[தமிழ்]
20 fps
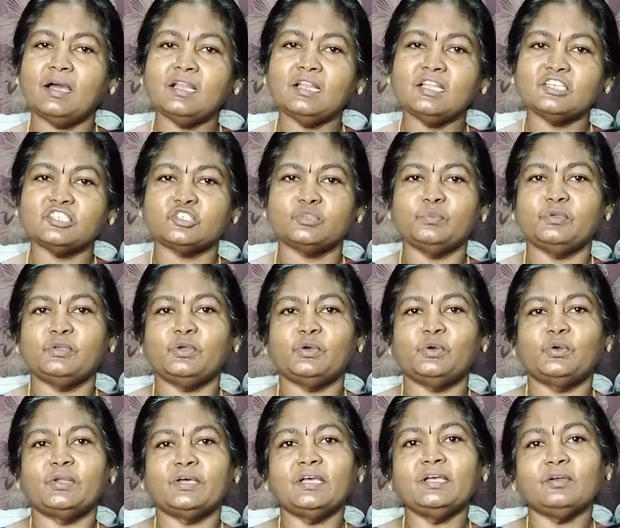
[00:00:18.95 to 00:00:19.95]

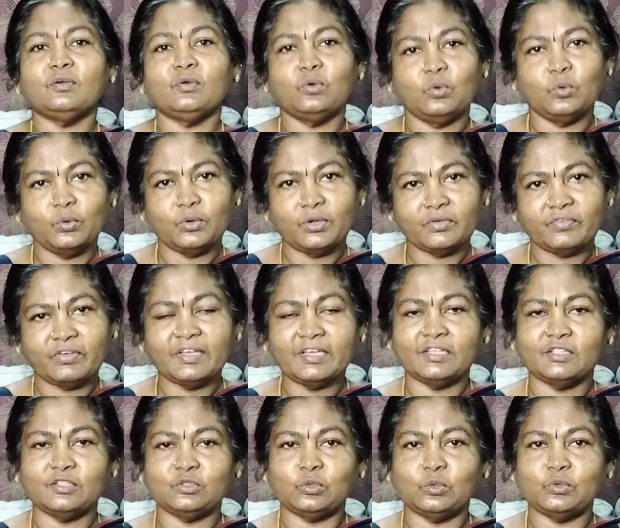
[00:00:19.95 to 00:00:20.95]
மகாலட்சுமியோட
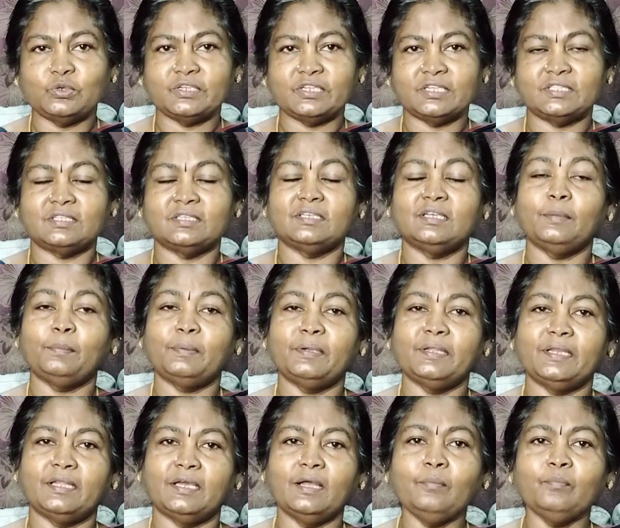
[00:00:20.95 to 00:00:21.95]
கூடவே இது தோன்றியது
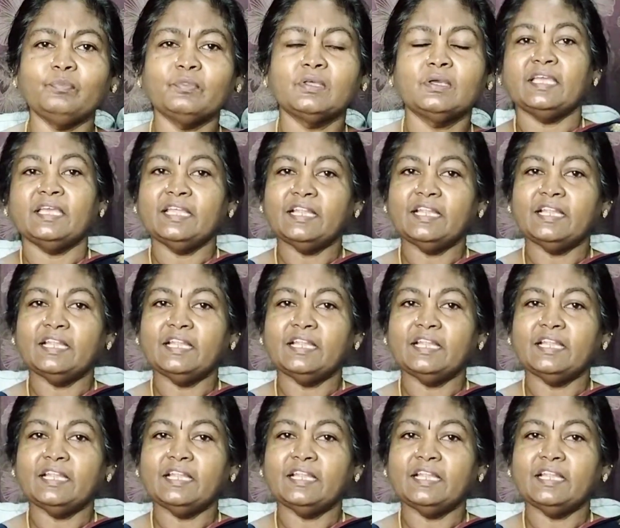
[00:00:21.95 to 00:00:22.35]
எப்படின்னா